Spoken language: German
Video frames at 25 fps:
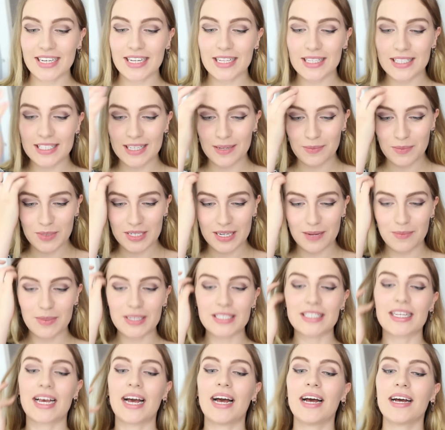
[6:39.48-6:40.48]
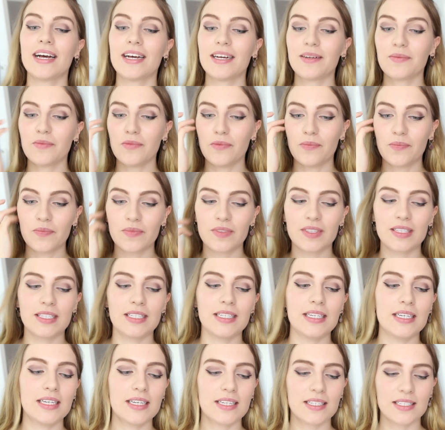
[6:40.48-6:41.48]
geht's dann mit der Mascara.
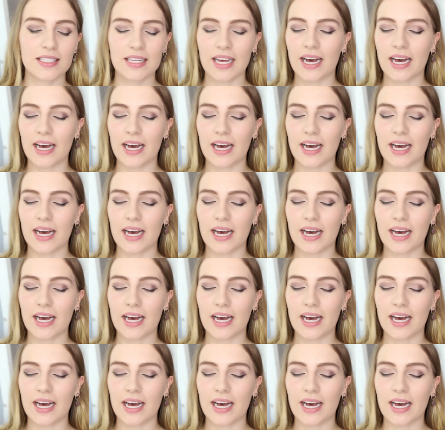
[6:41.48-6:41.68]
Die ist